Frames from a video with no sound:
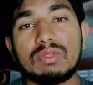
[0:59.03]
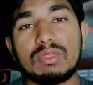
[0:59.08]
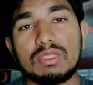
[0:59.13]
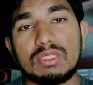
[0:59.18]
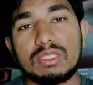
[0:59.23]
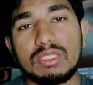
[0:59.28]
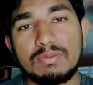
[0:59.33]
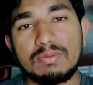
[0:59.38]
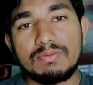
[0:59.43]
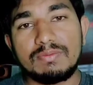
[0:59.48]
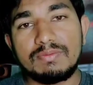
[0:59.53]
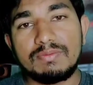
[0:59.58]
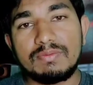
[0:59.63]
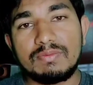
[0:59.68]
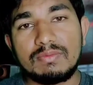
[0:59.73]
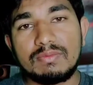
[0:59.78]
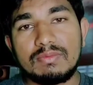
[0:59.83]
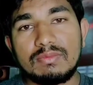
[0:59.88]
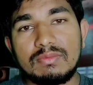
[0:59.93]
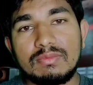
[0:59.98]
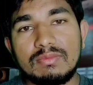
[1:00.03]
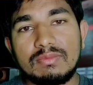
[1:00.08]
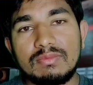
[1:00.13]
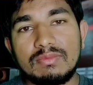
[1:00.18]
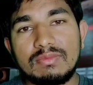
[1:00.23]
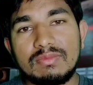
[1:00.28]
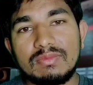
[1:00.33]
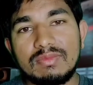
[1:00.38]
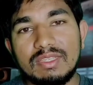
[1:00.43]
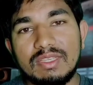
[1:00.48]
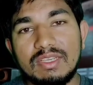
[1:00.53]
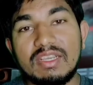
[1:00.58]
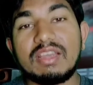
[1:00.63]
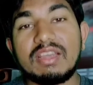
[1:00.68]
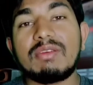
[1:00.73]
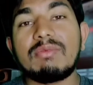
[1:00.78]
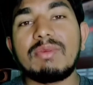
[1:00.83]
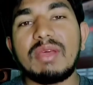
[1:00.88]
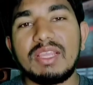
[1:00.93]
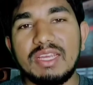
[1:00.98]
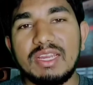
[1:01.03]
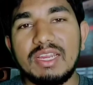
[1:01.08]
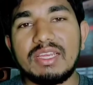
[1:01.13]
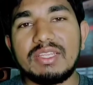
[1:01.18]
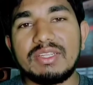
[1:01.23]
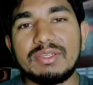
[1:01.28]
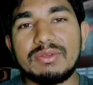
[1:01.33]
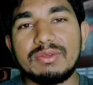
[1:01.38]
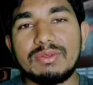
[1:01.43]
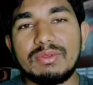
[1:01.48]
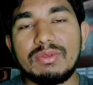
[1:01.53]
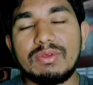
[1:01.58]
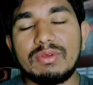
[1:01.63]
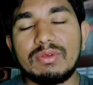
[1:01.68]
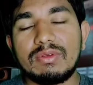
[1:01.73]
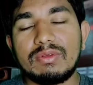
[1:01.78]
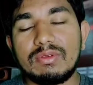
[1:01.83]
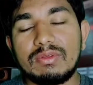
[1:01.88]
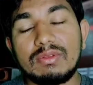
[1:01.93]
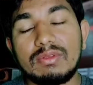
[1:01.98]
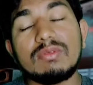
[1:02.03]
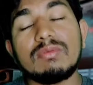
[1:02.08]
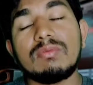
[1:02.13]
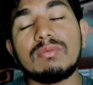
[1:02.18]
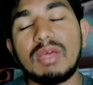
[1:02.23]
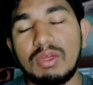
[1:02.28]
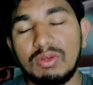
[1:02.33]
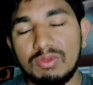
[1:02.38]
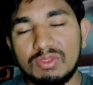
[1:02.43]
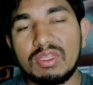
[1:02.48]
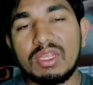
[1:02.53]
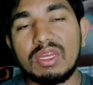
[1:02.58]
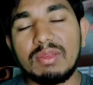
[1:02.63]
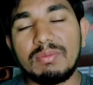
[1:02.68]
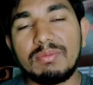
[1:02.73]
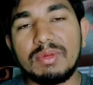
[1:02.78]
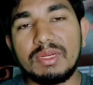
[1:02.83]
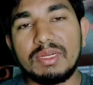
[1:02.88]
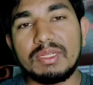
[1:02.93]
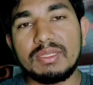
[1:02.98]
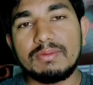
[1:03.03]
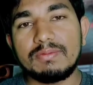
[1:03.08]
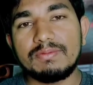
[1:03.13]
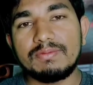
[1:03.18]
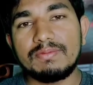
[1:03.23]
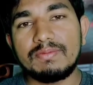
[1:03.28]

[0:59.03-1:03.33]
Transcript: করতেছে কারণ ভাইরাল ইস্যু তো ভালো সেলিব্রিটি